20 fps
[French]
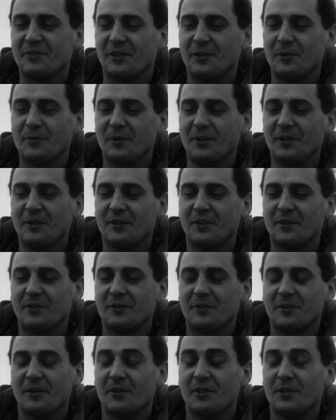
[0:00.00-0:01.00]
devant lui.
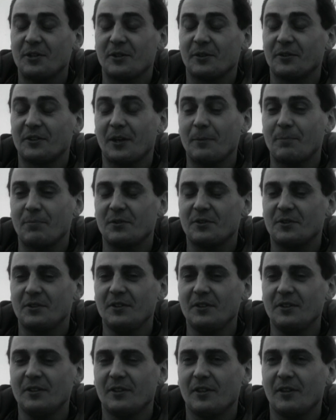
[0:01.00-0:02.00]
Il avait des champs très
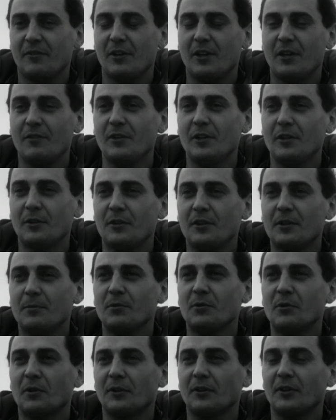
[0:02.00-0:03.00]
petits, il avait la ville de
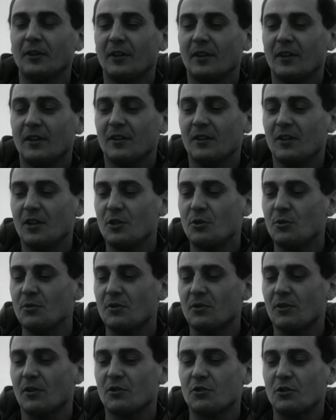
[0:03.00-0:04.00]
Libourne et
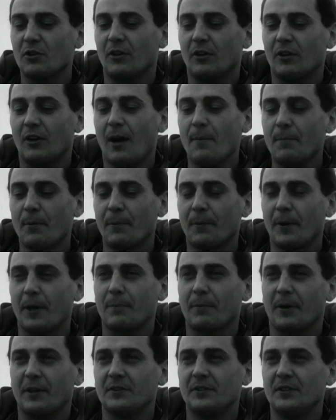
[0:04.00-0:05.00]
juste un champ à peu
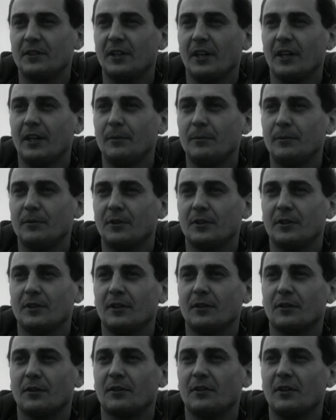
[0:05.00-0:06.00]
près praticable qui
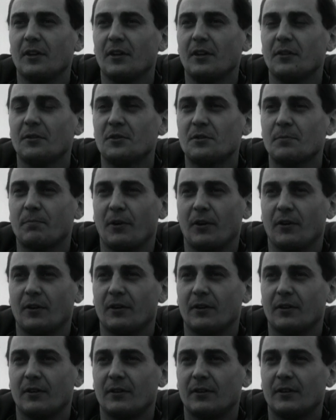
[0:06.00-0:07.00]
était un terrain de
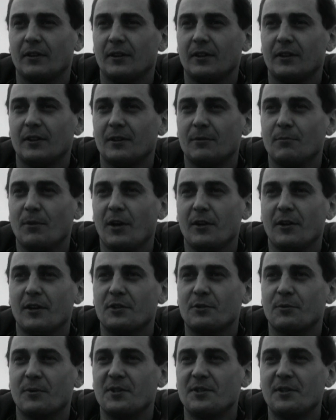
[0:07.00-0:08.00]
sport bien,
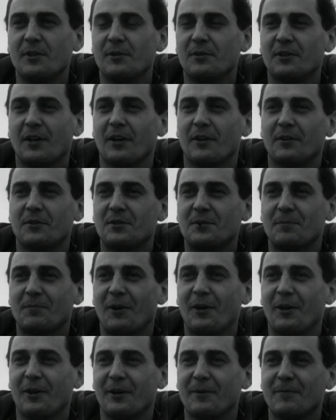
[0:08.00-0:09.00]
il a choisi le terrain de
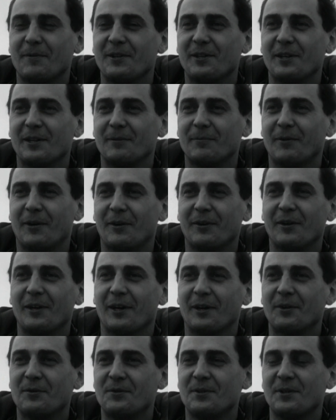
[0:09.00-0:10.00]
sport immédiatement et
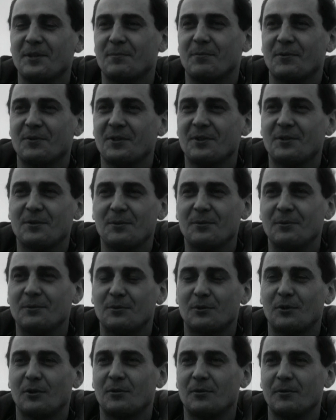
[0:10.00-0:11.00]
il a réussi à se poser dessus,
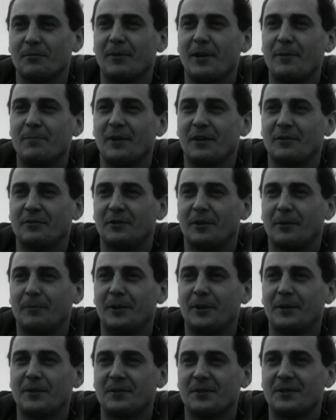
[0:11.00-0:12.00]
ce qui est une belle
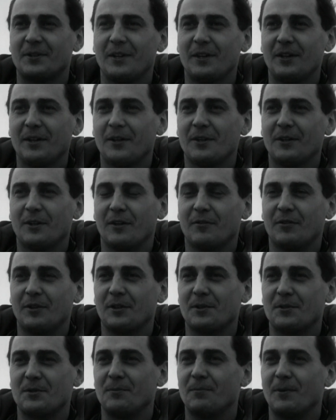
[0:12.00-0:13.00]
performance
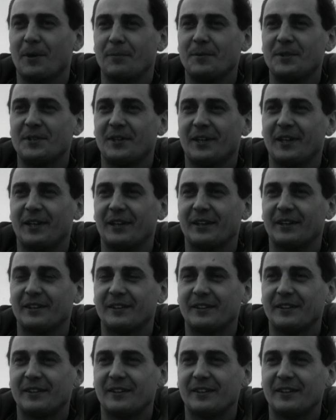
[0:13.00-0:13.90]
avec un super mystère.